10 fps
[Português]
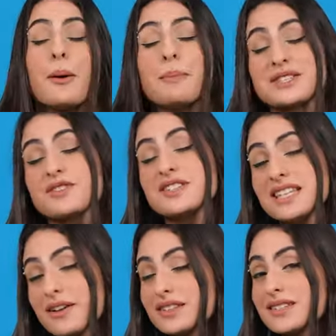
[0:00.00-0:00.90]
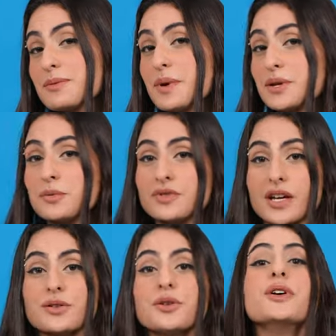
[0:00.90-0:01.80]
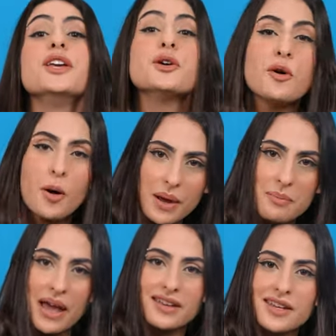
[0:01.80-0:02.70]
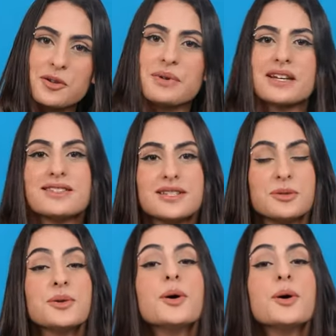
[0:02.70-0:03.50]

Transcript: Mas você deve estar se perguntando: e o Open Bank no Brasil?